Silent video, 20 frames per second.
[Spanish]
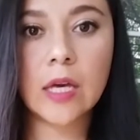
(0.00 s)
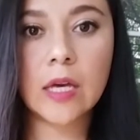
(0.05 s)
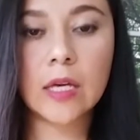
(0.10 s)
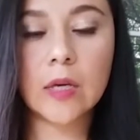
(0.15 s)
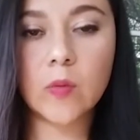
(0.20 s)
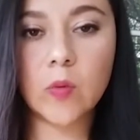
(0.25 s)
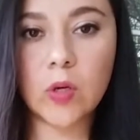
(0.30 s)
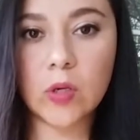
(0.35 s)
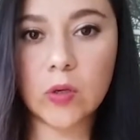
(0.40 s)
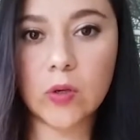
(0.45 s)

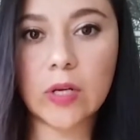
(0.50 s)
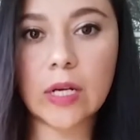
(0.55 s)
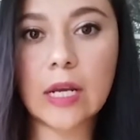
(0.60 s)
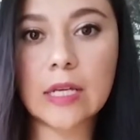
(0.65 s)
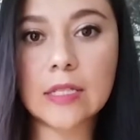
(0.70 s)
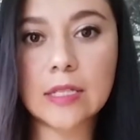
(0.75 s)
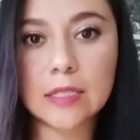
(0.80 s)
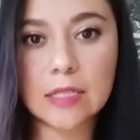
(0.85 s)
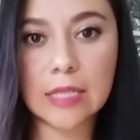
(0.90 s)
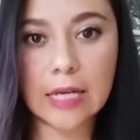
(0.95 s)
y bueno,
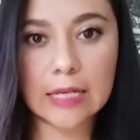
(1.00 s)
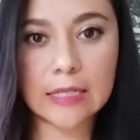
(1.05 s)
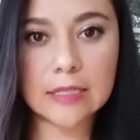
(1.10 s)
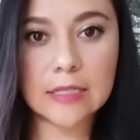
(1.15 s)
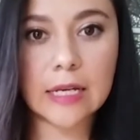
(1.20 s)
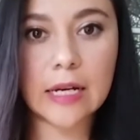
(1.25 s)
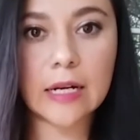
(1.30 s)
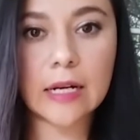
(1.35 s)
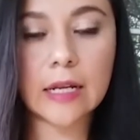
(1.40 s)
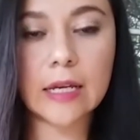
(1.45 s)
gracias a
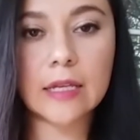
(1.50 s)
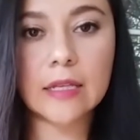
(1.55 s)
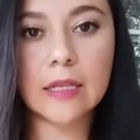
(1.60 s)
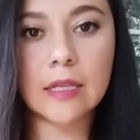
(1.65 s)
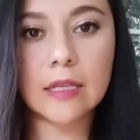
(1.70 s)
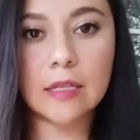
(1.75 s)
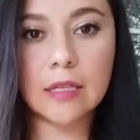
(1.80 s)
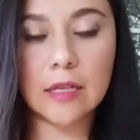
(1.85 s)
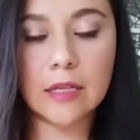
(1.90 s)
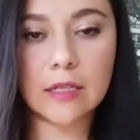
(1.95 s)
esta red
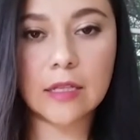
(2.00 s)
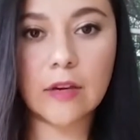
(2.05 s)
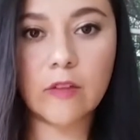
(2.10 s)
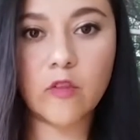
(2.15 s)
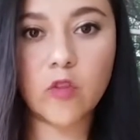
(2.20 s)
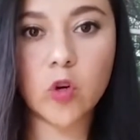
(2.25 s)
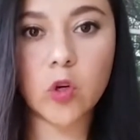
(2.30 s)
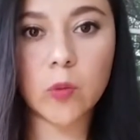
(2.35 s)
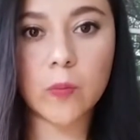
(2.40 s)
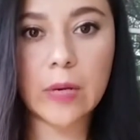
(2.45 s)
de,
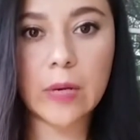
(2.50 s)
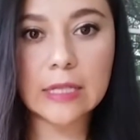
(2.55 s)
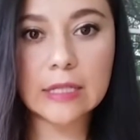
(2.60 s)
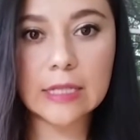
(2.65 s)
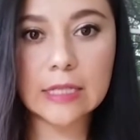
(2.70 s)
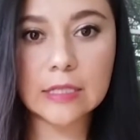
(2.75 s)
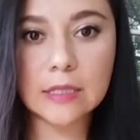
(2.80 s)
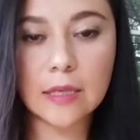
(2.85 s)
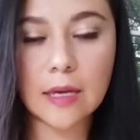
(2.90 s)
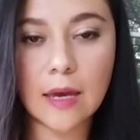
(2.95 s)

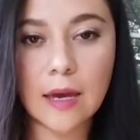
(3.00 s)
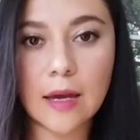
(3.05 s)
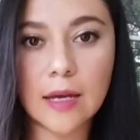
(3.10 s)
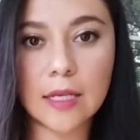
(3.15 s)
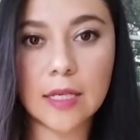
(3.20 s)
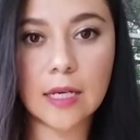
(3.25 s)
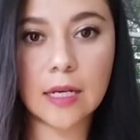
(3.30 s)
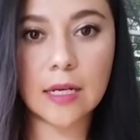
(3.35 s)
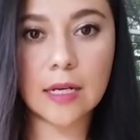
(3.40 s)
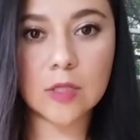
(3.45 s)
informantes que
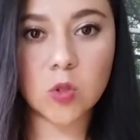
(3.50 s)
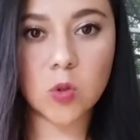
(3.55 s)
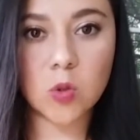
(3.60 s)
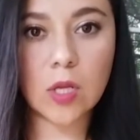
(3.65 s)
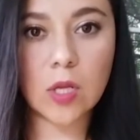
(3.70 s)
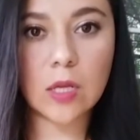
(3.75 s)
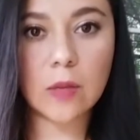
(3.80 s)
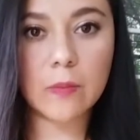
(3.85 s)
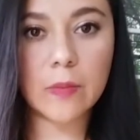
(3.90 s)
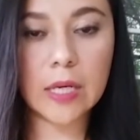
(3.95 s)
hay en la
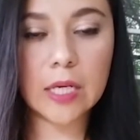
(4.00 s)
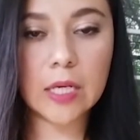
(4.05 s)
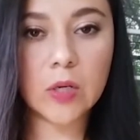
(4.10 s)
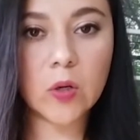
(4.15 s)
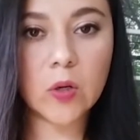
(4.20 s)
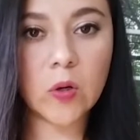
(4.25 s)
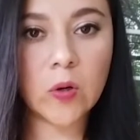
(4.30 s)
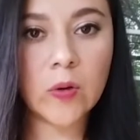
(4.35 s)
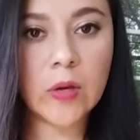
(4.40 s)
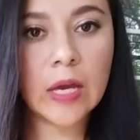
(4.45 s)
Ciudad de
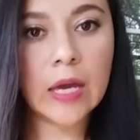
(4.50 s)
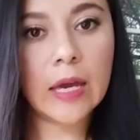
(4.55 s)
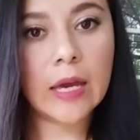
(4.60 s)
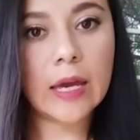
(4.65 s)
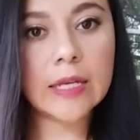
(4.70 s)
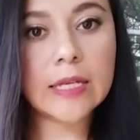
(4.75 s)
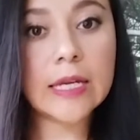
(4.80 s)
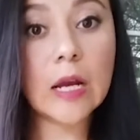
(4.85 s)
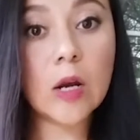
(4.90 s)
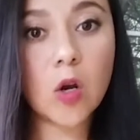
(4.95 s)
México,
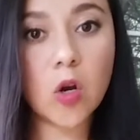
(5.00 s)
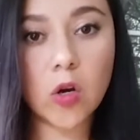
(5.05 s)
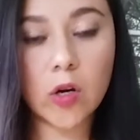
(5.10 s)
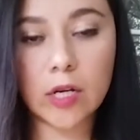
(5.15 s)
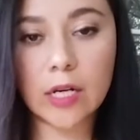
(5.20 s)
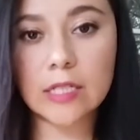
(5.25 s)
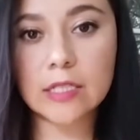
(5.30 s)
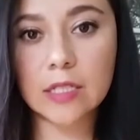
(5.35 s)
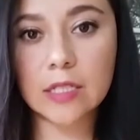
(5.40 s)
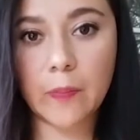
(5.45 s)
ella
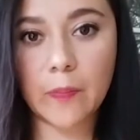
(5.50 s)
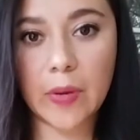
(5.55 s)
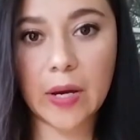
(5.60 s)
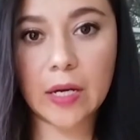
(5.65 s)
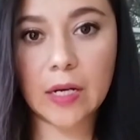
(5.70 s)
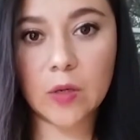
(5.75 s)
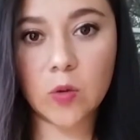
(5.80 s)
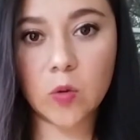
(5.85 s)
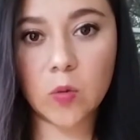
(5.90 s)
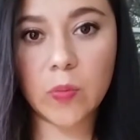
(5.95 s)
logra
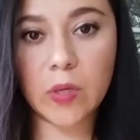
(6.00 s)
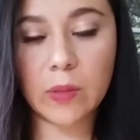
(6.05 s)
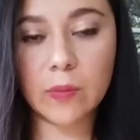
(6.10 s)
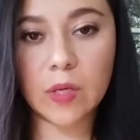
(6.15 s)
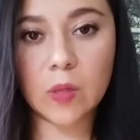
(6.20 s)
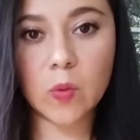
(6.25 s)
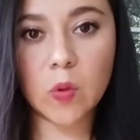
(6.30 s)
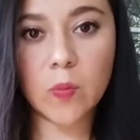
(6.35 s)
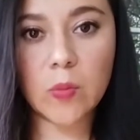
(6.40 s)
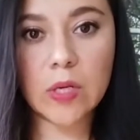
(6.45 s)
escapar en un
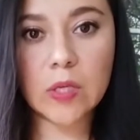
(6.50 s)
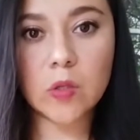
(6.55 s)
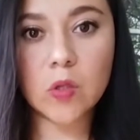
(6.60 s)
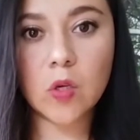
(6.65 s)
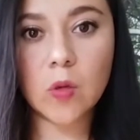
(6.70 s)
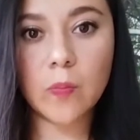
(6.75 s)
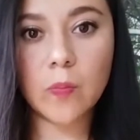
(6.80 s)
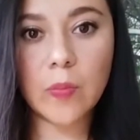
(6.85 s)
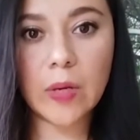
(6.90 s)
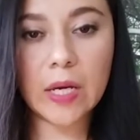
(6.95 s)
primer
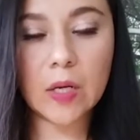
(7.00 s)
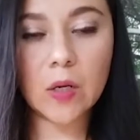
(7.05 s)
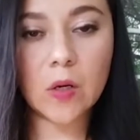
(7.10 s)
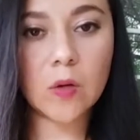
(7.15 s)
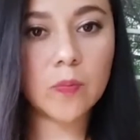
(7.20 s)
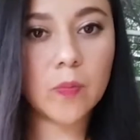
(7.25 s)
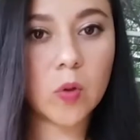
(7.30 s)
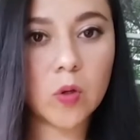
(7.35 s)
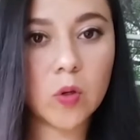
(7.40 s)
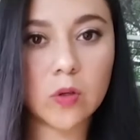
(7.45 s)
momento,
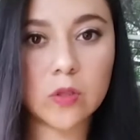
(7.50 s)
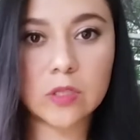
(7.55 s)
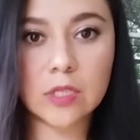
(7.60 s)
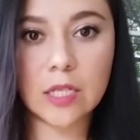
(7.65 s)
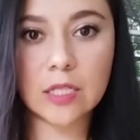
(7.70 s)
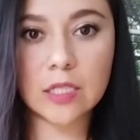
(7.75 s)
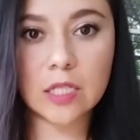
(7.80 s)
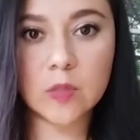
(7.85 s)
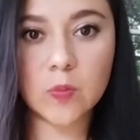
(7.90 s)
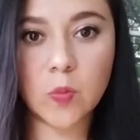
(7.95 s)
pero pocos
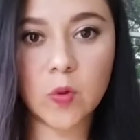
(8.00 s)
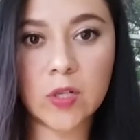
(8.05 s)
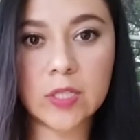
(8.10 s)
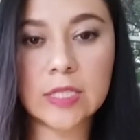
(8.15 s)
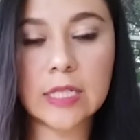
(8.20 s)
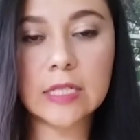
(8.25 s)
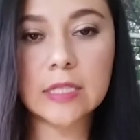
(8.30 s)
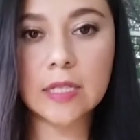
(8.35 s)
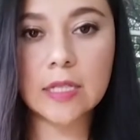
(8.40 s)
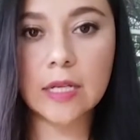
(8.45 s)
días
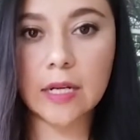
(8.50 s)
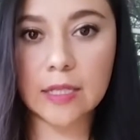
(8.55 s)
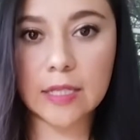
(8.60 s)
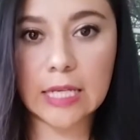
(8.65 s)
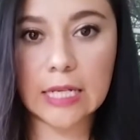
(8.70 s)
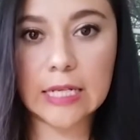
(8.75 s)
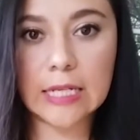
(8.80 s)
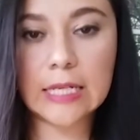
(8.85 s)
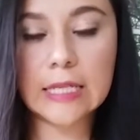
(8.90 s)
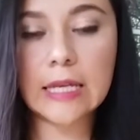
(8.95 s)
después es
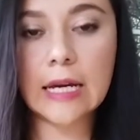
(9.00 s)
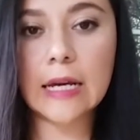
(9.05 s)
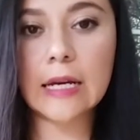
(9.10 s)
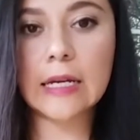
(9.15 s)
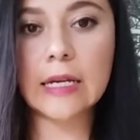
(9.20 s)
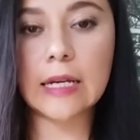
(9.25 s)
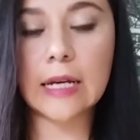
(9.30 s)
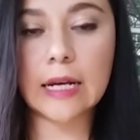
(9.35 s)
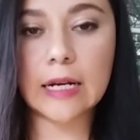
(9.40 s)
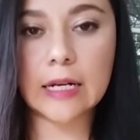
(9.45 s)
retenida y